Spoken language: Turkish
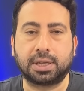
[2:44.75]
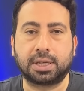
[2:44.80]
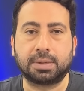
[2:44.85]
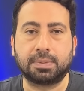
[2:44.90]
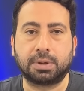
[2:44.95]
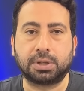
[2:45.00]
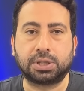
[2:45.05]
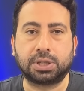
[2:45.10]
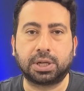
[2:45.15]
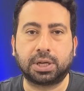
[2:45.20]
iki
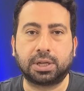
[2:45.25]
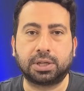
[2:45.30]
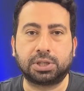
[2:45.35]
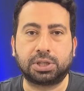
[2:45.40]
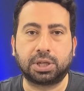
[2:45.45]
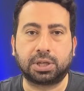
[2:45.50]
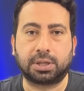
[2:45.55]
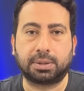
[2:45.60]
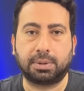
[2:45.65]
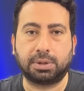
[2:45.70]
maça
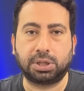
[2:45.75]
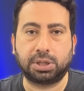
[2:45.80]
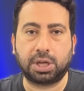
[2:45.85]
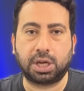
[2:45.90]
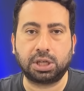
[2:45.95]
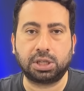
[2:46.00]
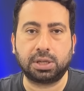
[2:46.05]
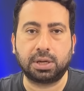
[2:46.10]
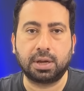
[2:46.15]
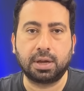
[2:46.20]
çıktı
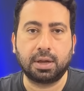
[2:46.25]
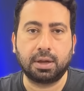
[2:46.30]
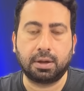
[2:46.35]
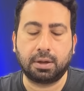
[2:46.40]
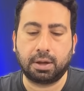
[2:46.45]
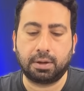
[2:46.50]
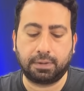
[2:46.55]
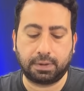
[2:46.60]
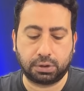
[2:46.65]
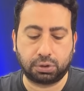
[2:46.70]
Beşiktaş
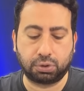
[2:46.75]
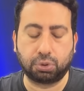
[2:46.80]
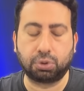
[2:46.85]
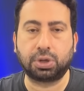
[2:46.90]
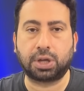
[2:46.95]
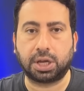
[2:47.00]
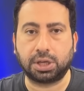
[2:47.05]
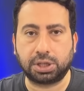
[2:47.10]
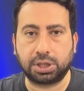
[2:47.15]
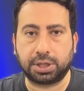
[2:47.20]
e, ve tur
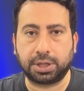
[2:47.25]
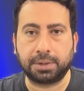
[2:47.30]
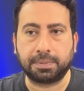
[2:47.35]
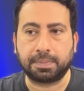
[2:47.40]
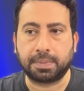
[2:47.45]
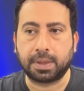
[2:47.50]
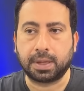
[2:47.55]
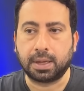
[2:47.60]
geçti.